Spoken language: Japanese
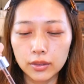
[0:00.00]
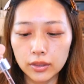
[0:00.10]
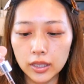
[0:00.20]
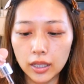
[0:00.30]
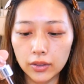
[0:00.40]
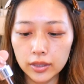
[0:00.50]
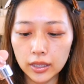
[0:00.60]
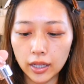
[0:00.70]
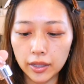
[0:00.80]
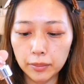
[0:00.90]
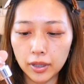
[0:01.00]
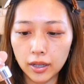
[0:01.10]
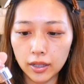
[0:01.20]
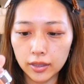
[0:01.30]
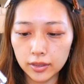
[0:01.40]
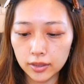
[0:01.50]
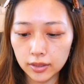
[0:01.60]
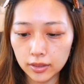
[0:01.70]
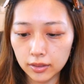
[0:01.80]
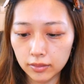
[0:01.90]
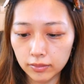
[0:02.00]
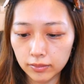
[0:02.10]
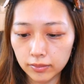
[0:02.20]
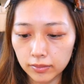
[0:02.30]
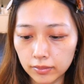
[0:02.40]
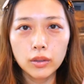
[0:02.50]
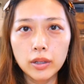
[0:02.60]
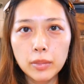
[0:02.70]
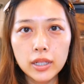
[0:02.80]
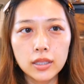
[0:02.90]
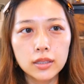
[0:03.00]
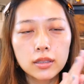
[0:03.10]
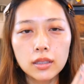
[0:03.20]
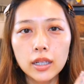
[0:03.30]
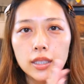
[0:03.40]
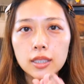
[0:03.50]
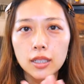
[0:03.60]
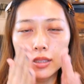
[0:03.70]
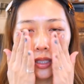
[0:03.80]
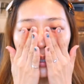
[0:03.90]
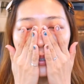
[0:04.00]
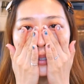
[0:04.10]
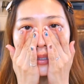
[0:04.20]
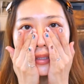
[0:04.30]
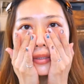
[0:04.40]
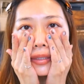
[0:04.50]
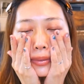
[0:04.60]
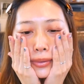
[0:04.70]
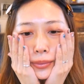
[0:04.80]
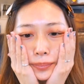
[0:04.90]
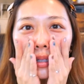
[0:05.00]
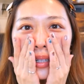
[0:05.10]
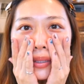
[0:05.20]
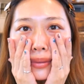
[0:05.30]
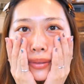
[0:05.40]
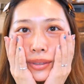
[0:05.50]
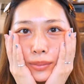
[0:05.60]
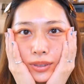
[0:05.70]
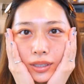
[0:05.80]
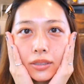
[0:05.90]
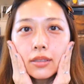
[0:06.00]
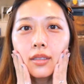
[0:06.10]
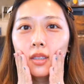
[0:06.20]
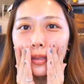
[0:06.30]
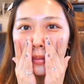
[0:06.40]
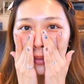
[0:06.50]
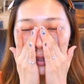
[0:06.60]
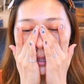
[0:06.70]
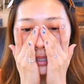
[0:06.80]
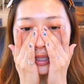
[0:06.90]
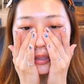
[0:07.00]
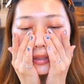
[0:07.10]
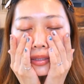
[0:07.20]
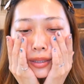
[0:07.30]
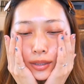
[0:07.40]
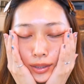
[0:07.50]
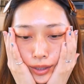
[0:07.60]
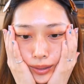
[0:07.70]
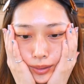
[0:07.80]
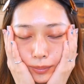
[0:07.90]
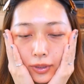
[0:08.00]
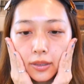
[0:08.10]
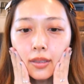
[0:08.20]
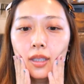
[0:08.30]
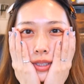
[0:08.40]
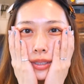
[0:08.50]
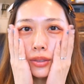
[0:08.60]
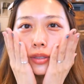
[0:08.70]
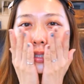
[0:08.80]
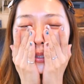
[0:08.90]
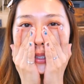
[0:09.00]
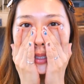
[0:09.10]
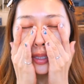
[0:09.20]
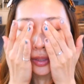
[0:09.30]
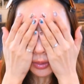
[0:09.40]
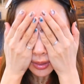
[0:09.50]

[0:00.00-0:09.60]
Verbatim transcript: こちらを使いますこれまだ数回しか使ってないんですけど荒れることもなくすごくいい感じに使えてますしっとりしてて保